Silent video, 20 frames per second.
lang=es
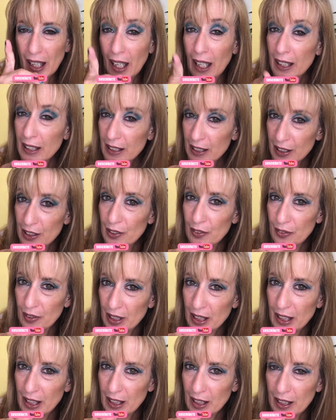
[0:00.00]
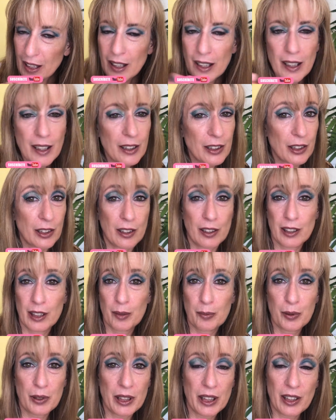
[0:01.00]
¿Has sido feliz? Solo
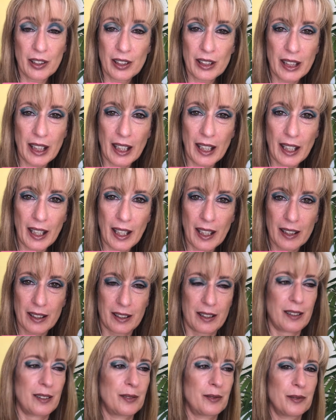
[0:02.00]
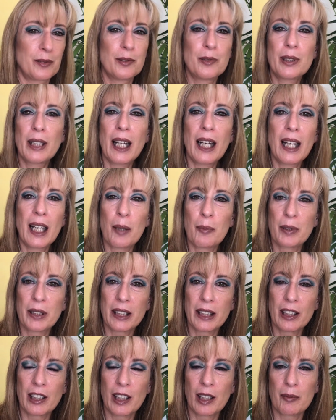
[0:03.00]
te puse dos tareas. Una la
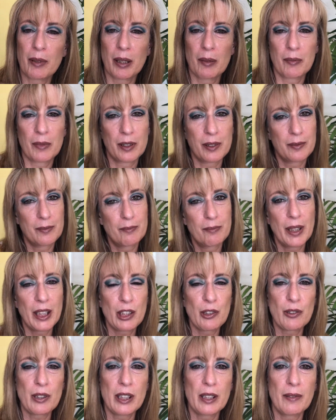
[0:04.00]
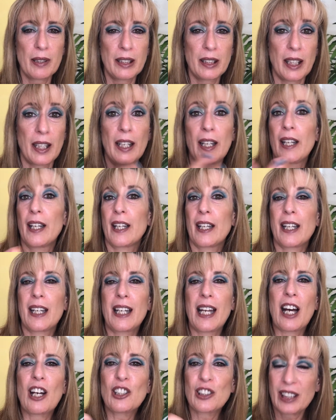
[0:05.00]
puedes hacer ahora mismo, ve y suscríbete.
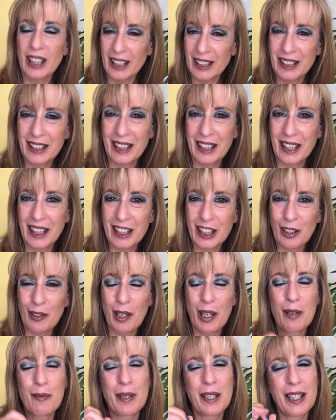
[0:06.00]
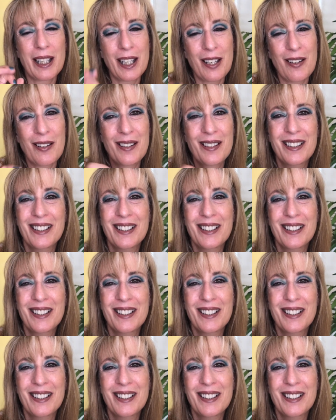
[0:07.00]
Y la otra, si te quedas a ver el vídeo,